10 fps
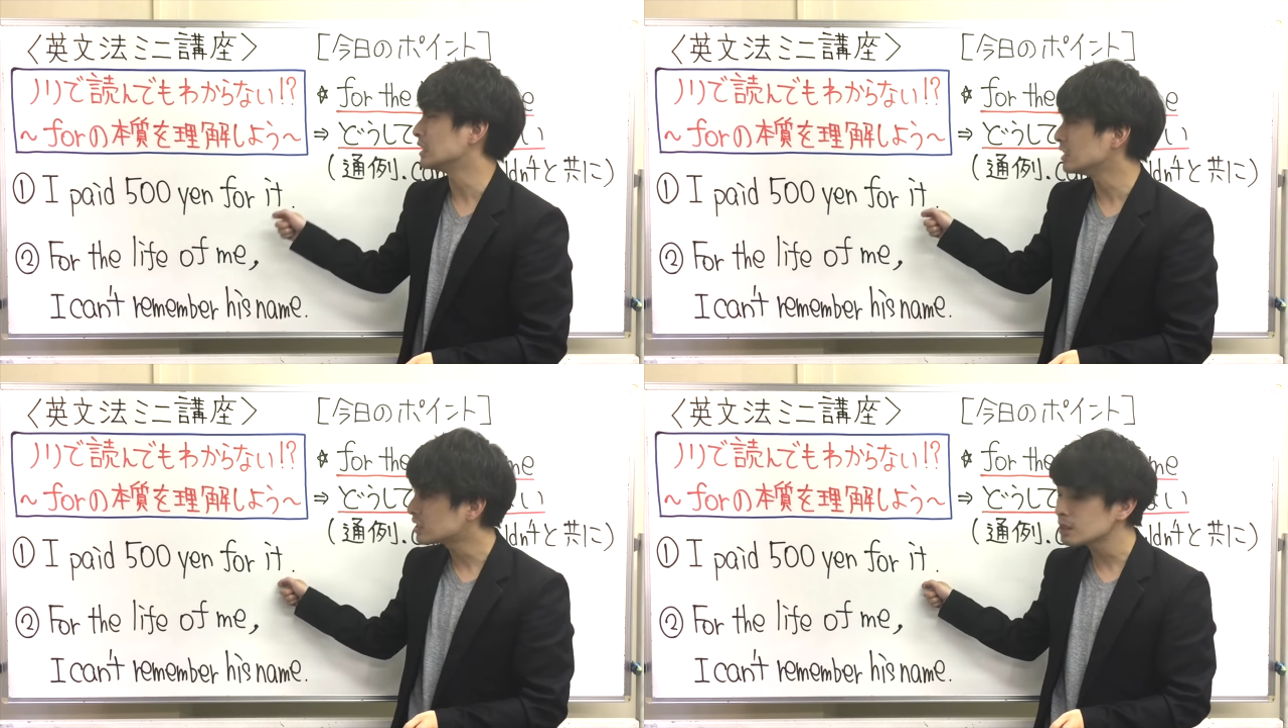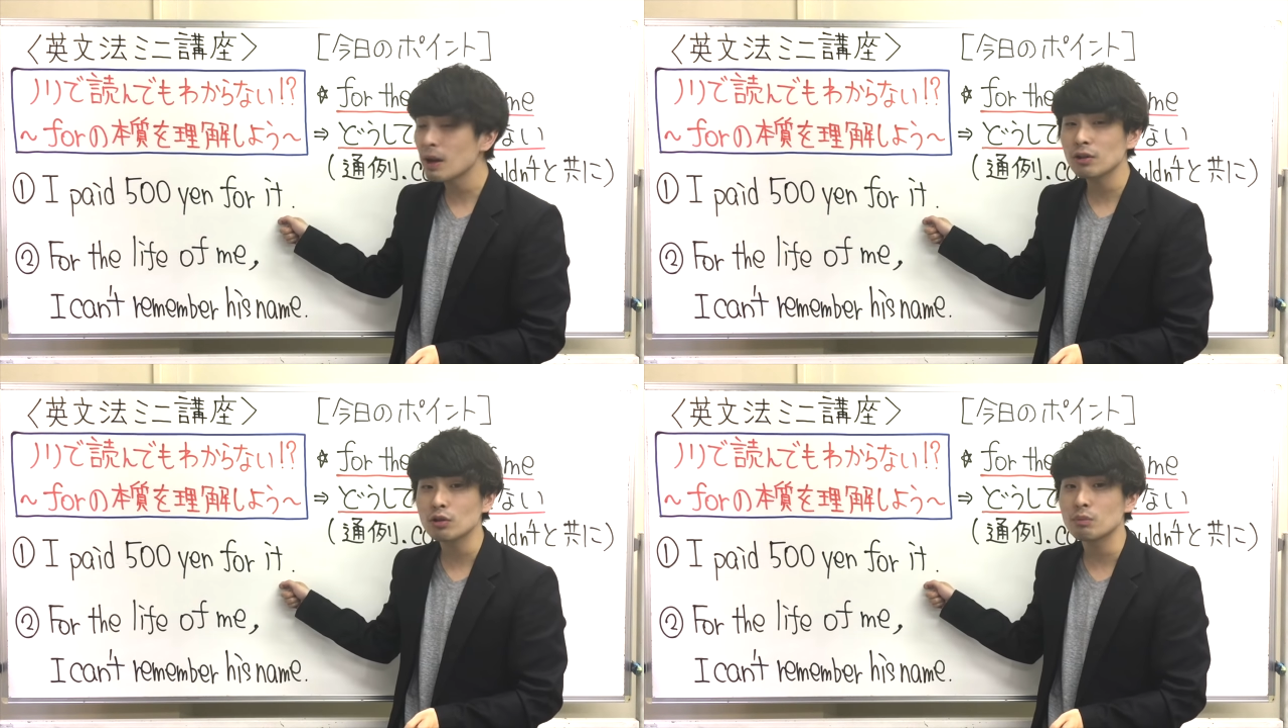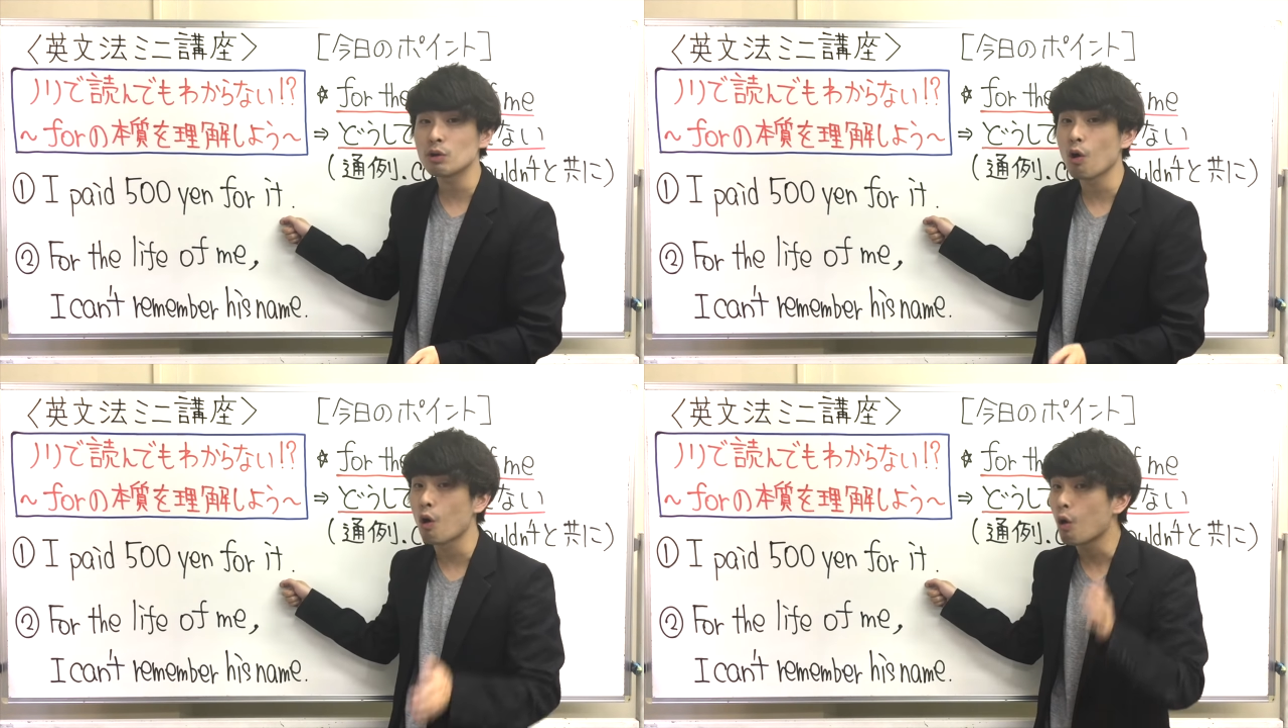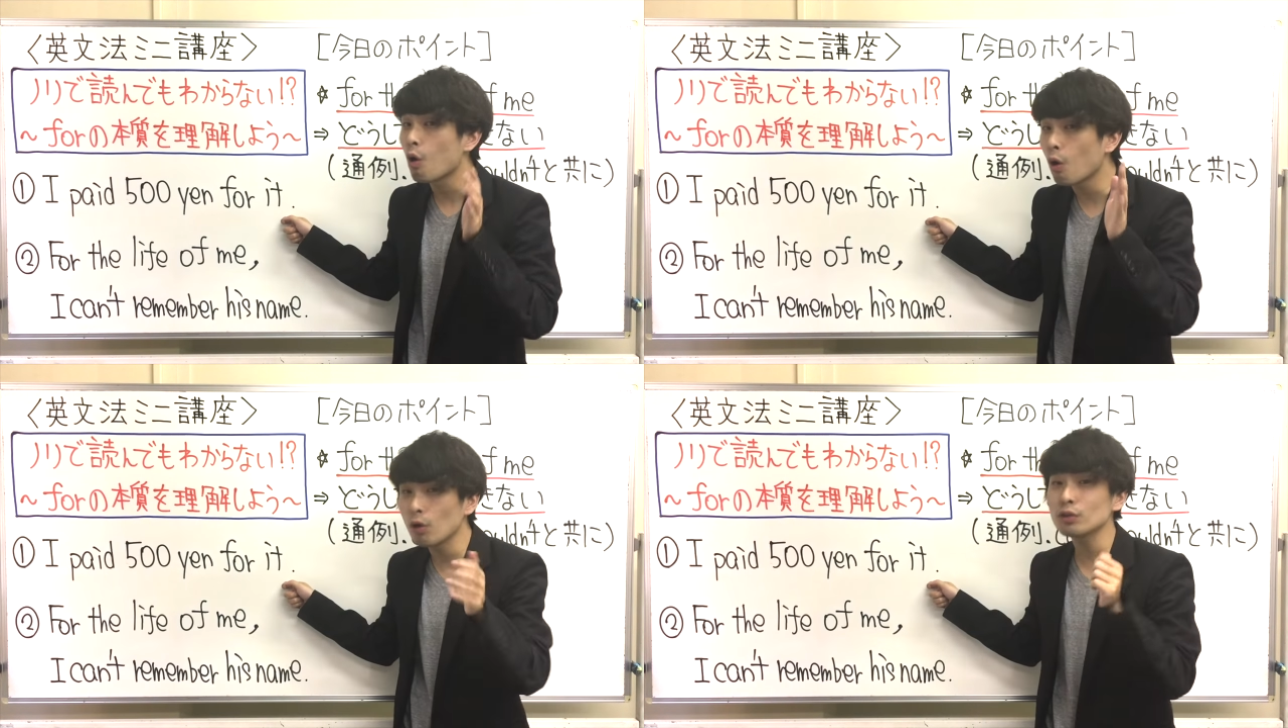一番の意味を
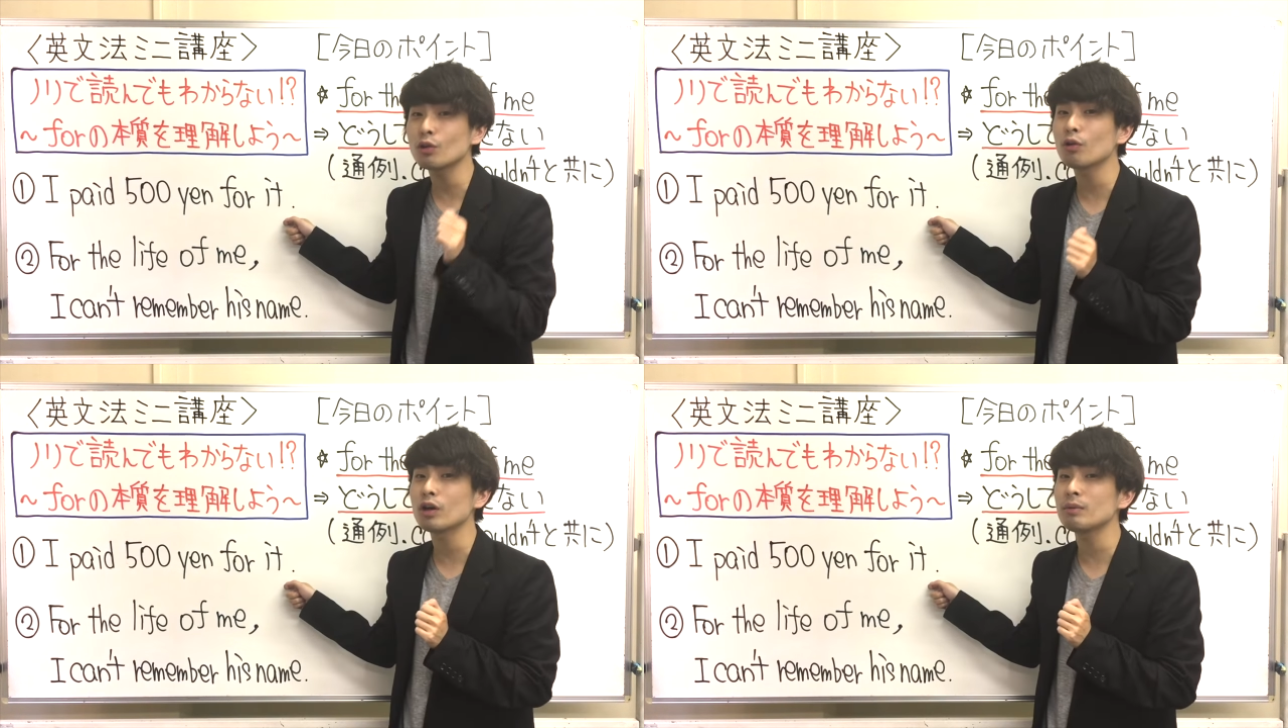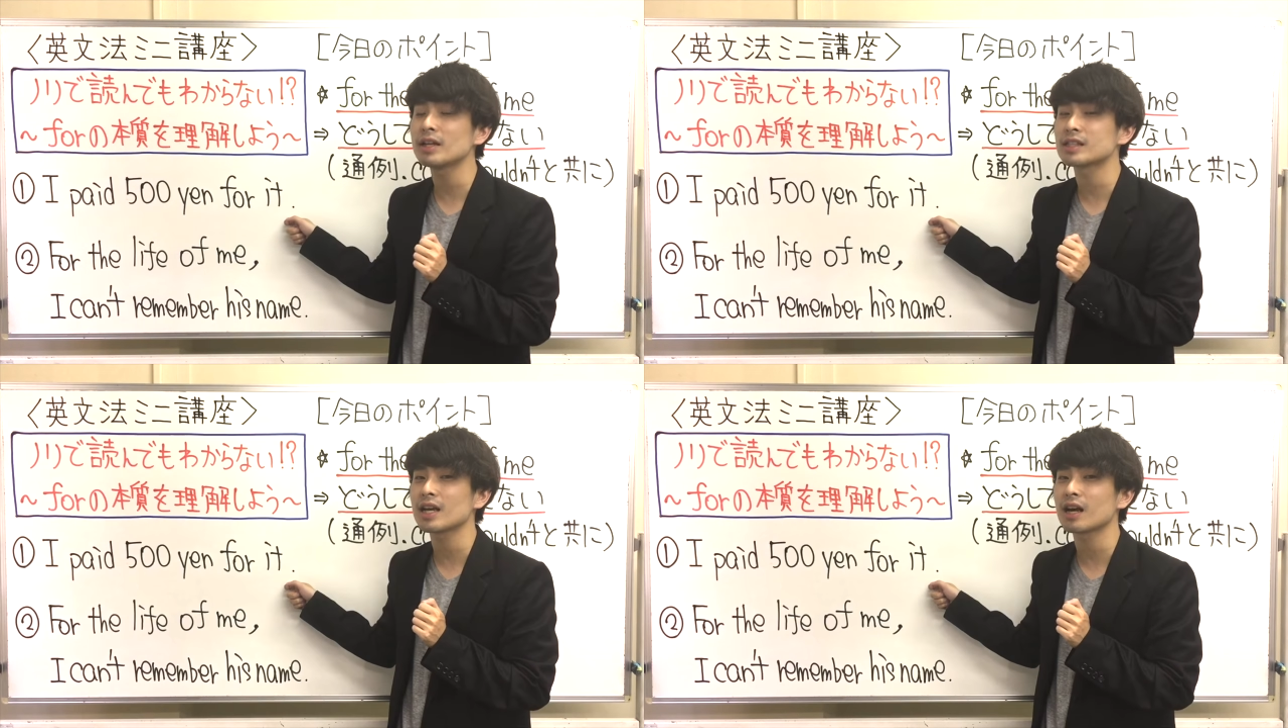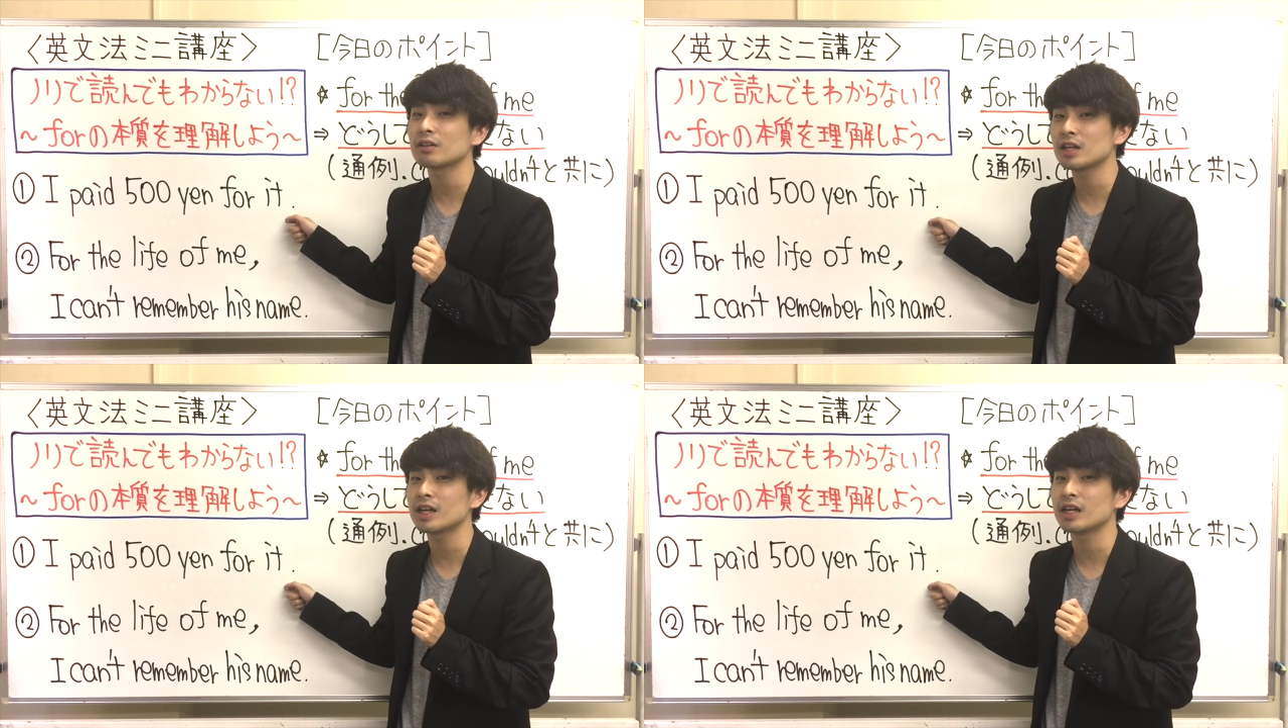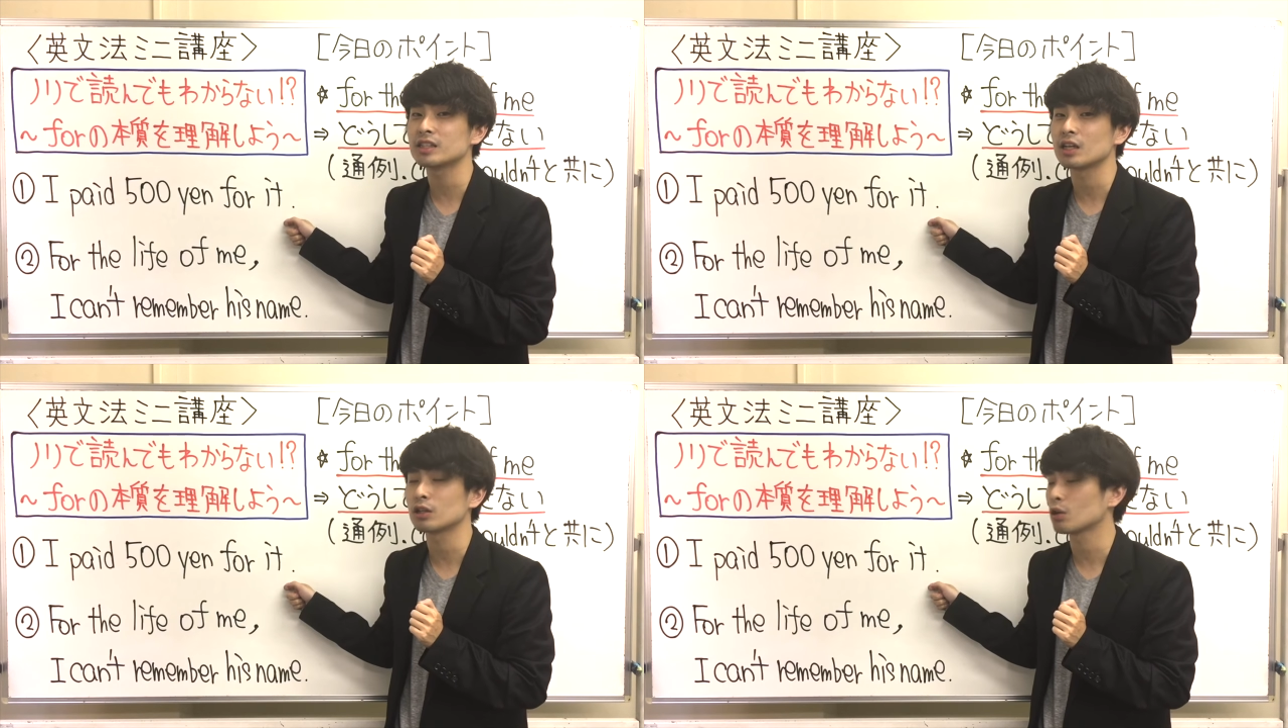本当の意味で正確に理解
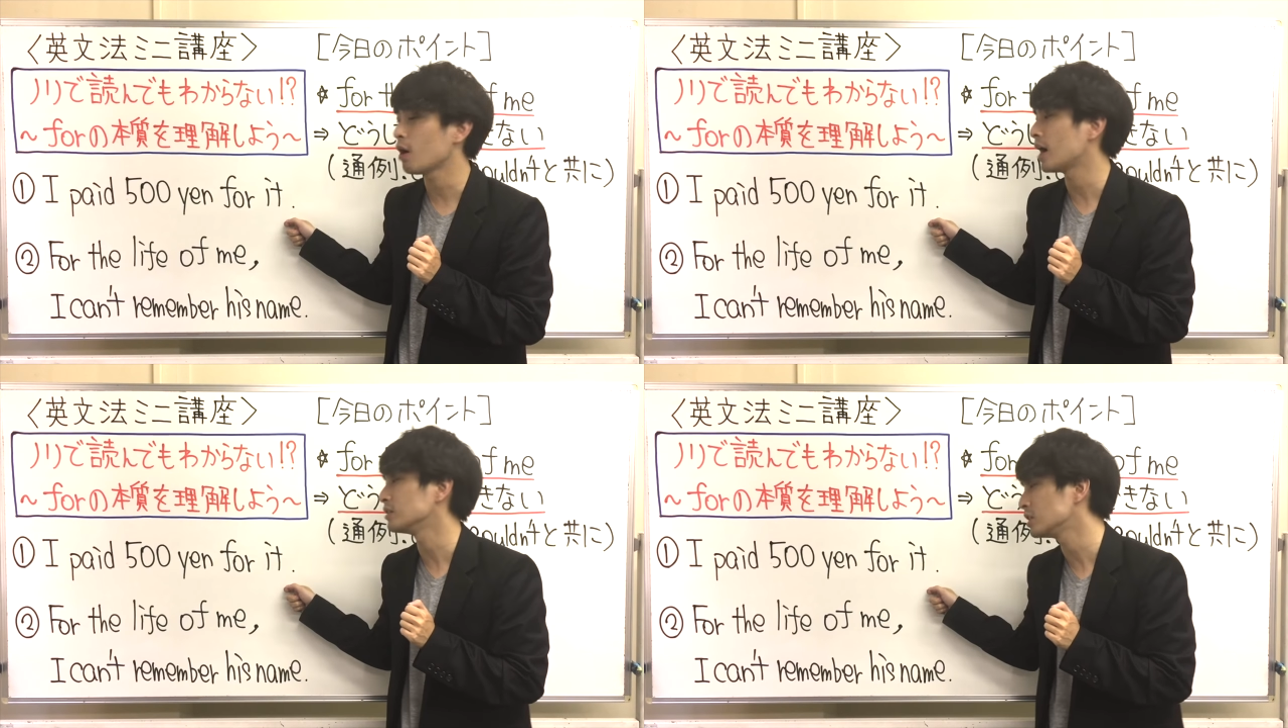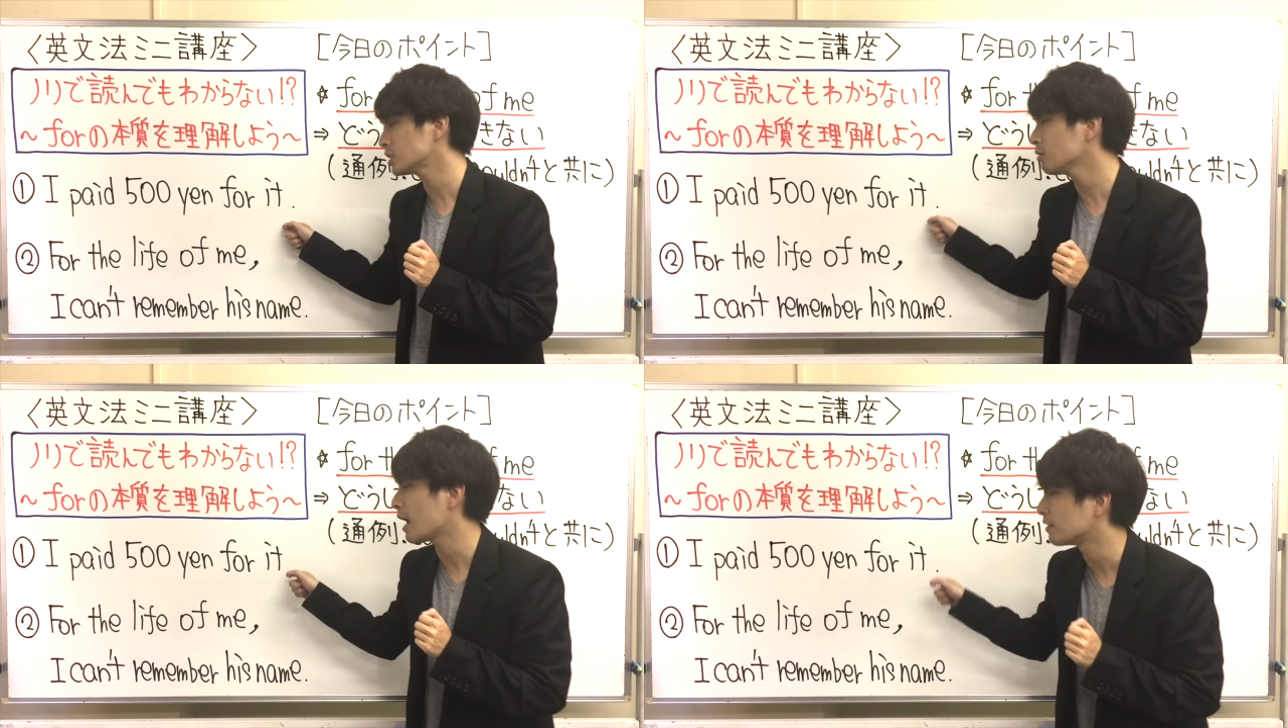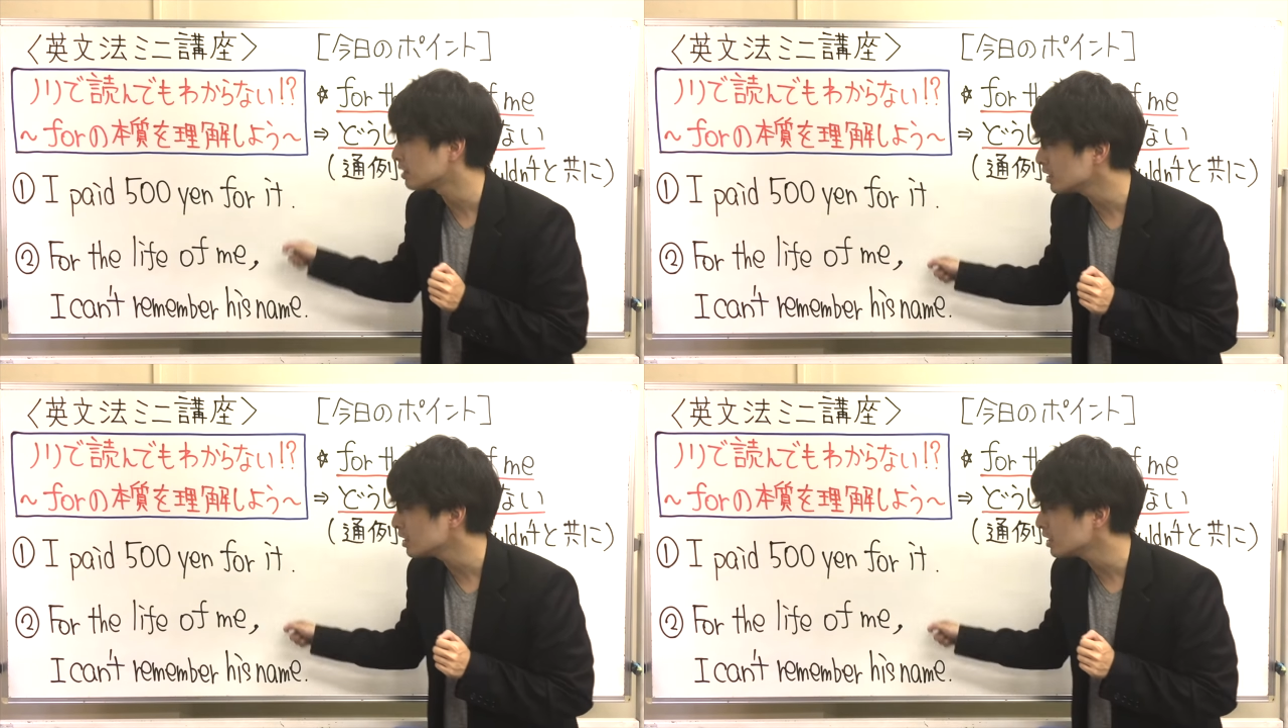している人は、実は